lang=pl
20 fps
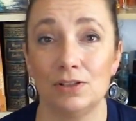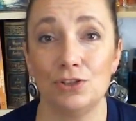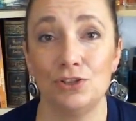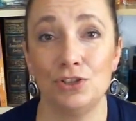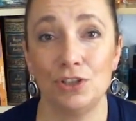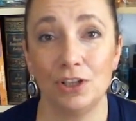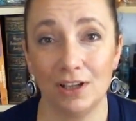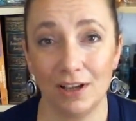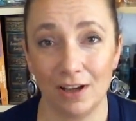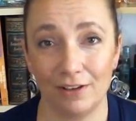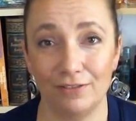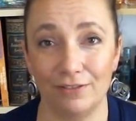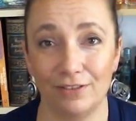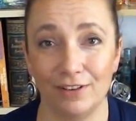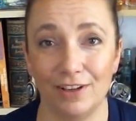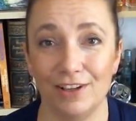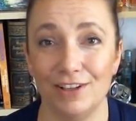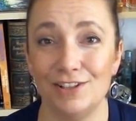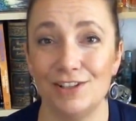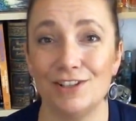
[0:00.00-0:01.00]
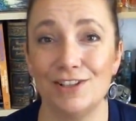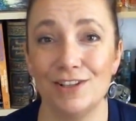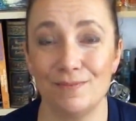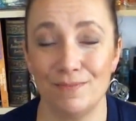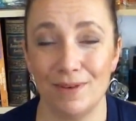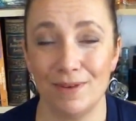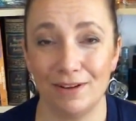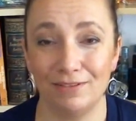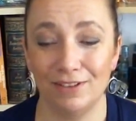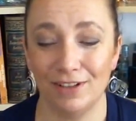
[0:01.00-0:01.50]
Co ciekawe i co
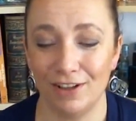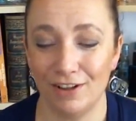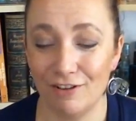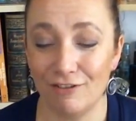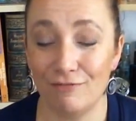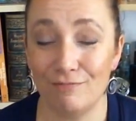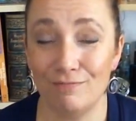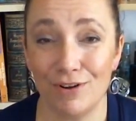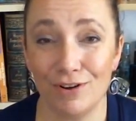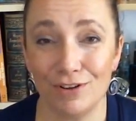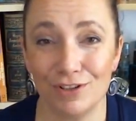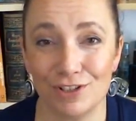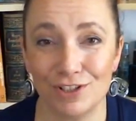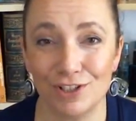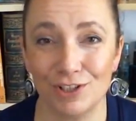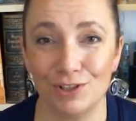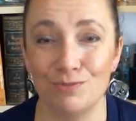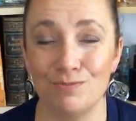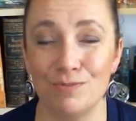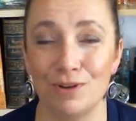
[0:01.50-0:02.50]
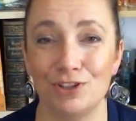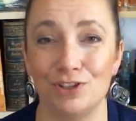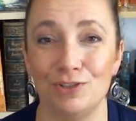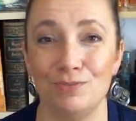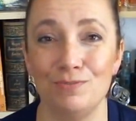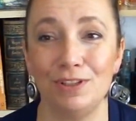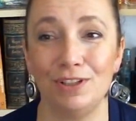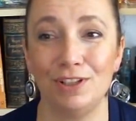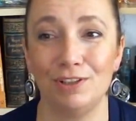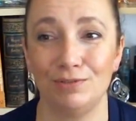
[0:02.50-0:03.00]
zabawne, w Polsce
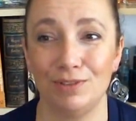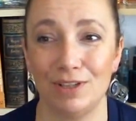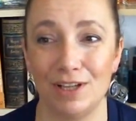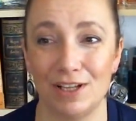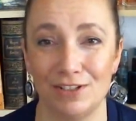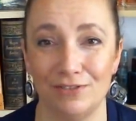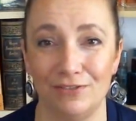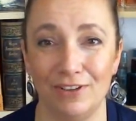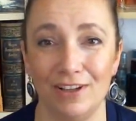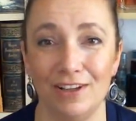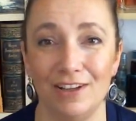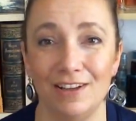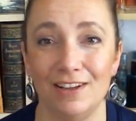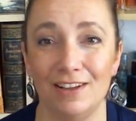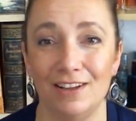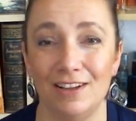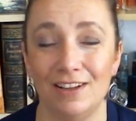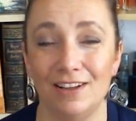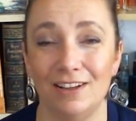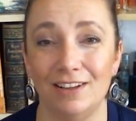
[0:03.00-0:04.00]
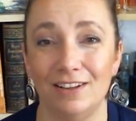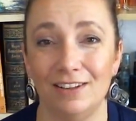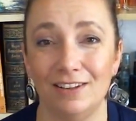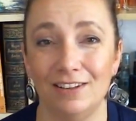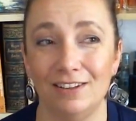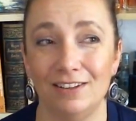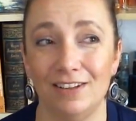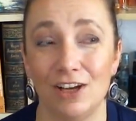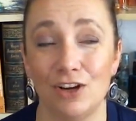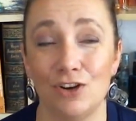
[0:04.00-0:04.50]
tłumaczymy tę nazwę
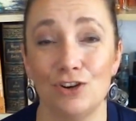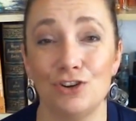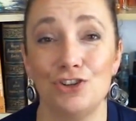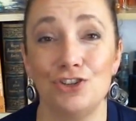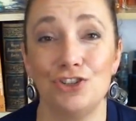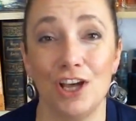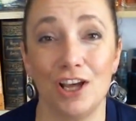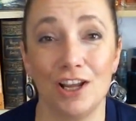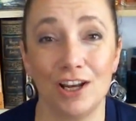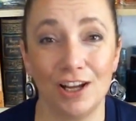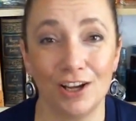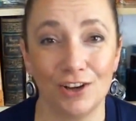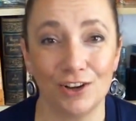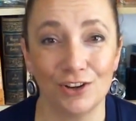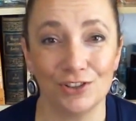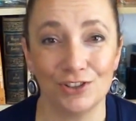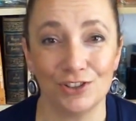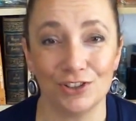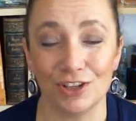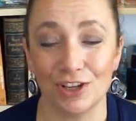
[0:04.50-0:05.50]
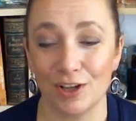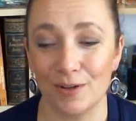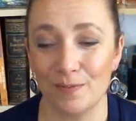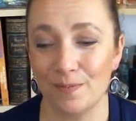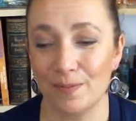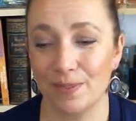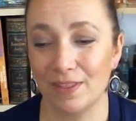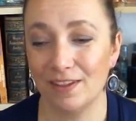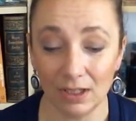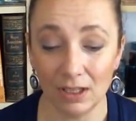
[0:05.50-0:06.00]
y, jako szara godzina,
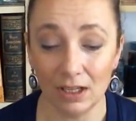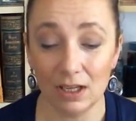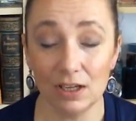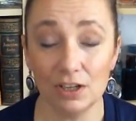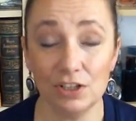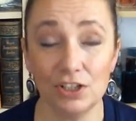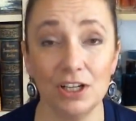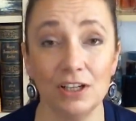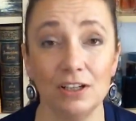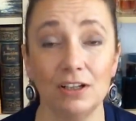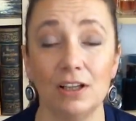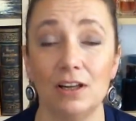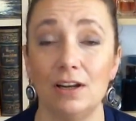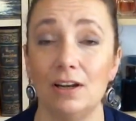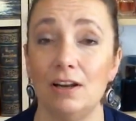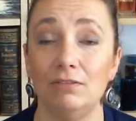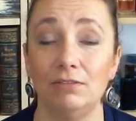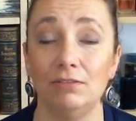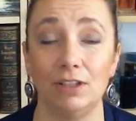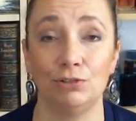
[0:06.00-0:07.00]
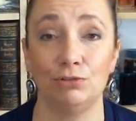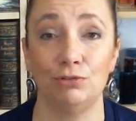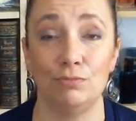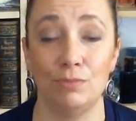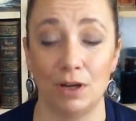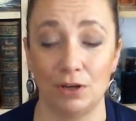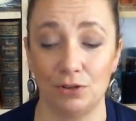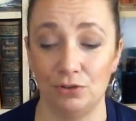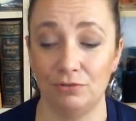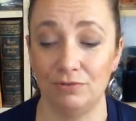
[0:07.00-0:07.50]
Jacques Gerlon tak
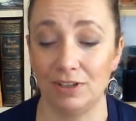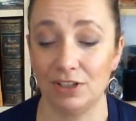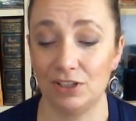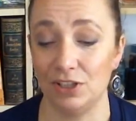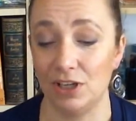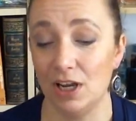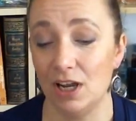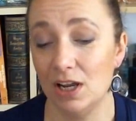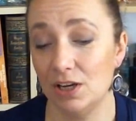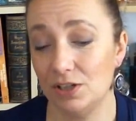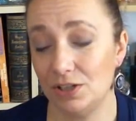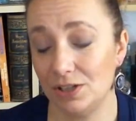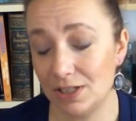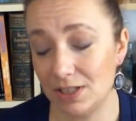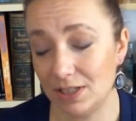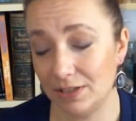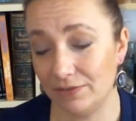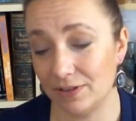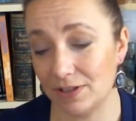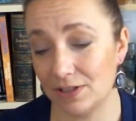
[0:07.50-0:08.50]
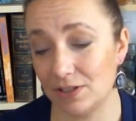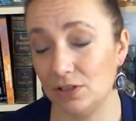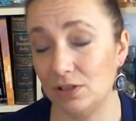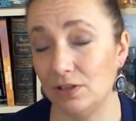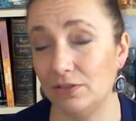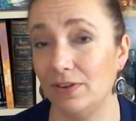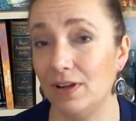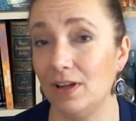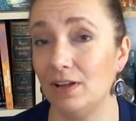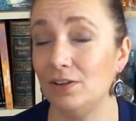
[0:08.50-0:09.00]
tłumaczył właśnie, że jest
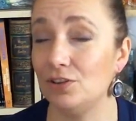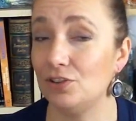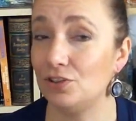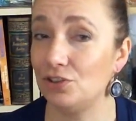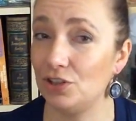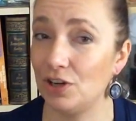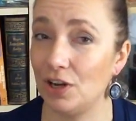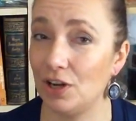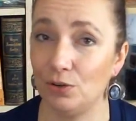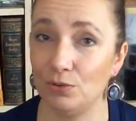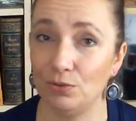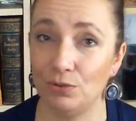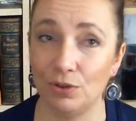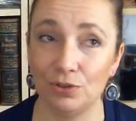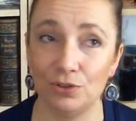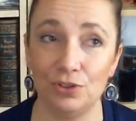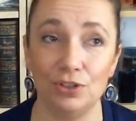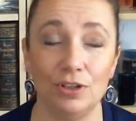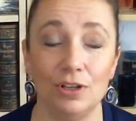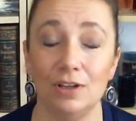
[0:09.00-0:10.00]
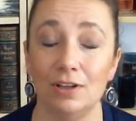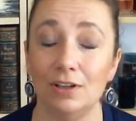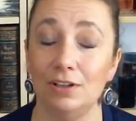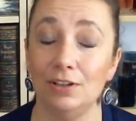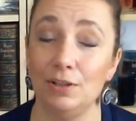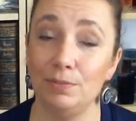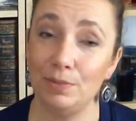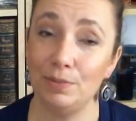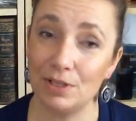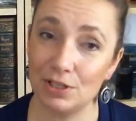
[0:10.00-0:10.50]
zafascynowany szarą godziną,
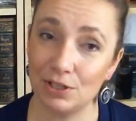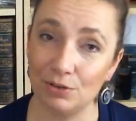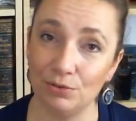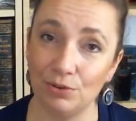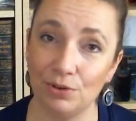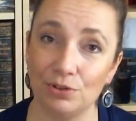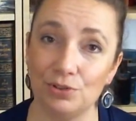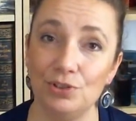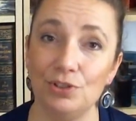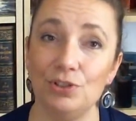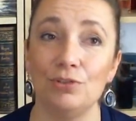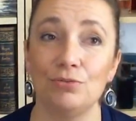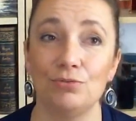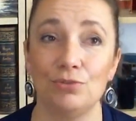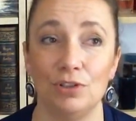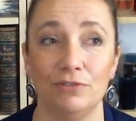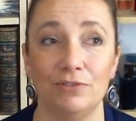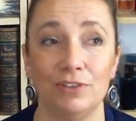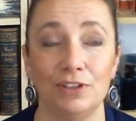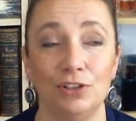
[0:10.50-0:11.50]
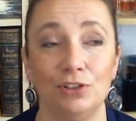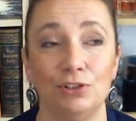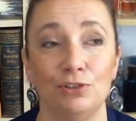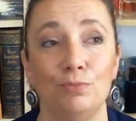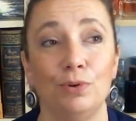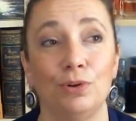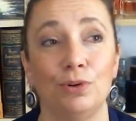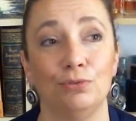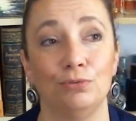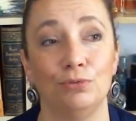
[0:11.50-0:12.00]
niebieską godziną, czyli właśnie
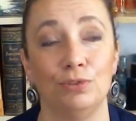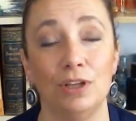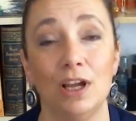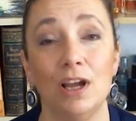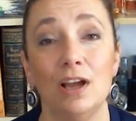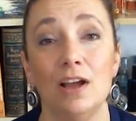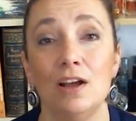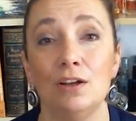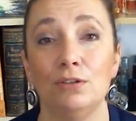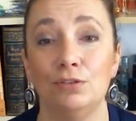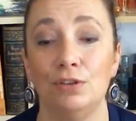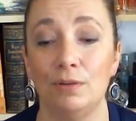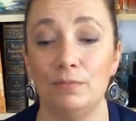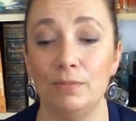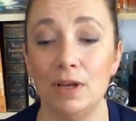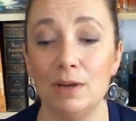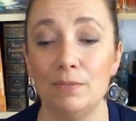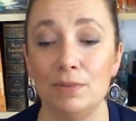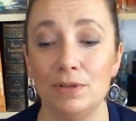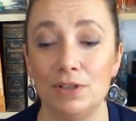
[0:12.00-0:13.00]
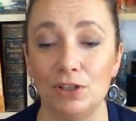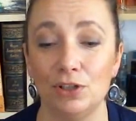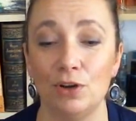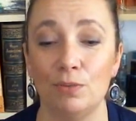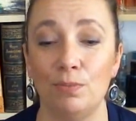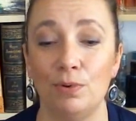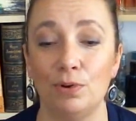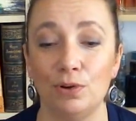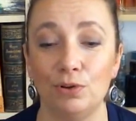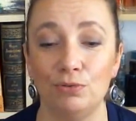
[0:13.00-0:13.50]
tą porą dnia, która miała być
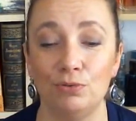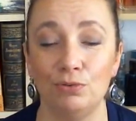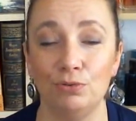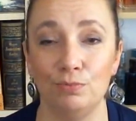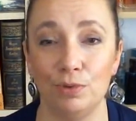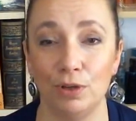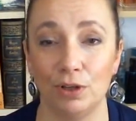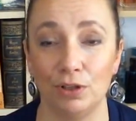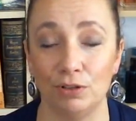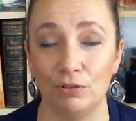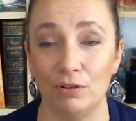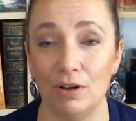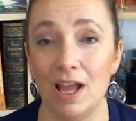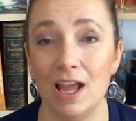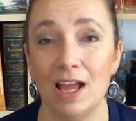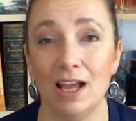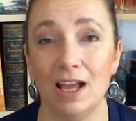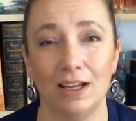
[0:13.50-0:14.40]
jego porą ulubioną.